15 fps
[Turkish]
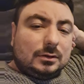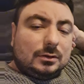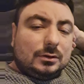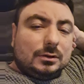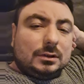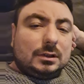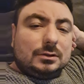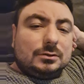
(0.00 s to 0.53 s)

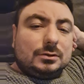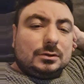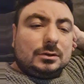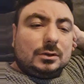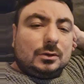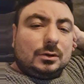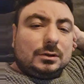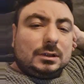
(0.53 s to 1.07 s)
Ondan sonra
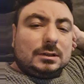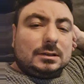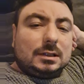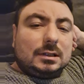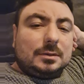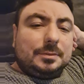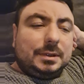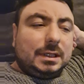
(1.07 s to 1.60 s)
orta
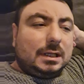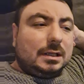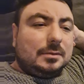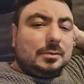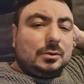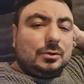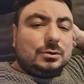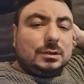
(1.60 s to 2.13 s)
sahada pire
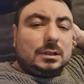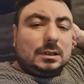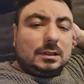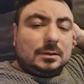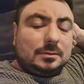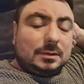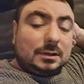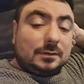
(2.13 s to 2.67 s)
gibi koşan
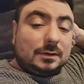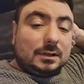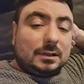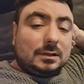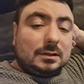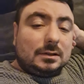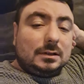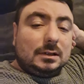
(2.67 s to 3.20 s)
adamlar
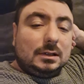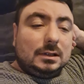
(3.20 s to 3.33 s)
vardı.